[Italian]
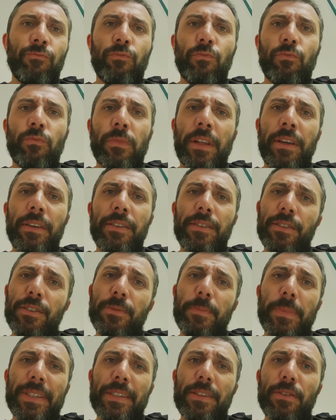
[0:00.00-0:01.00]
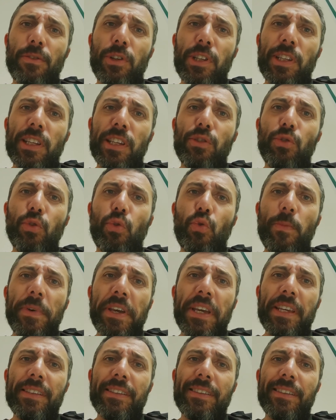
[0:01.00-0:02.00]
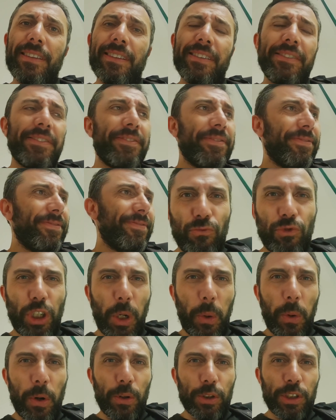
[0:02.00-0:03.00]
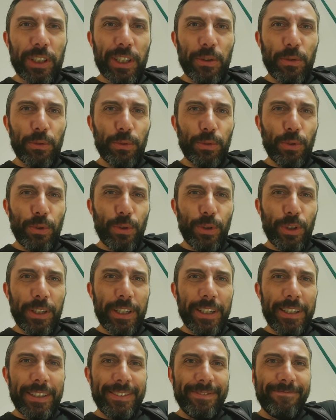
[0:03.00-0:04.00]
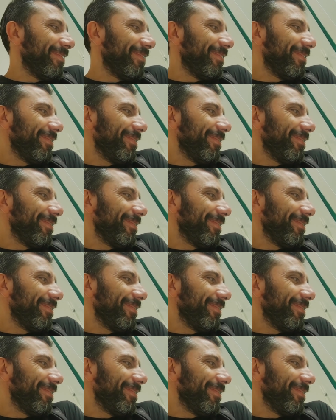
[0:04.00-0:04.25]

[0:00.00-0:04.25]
moto ispezione dei documenti c'è qualcosa che non torna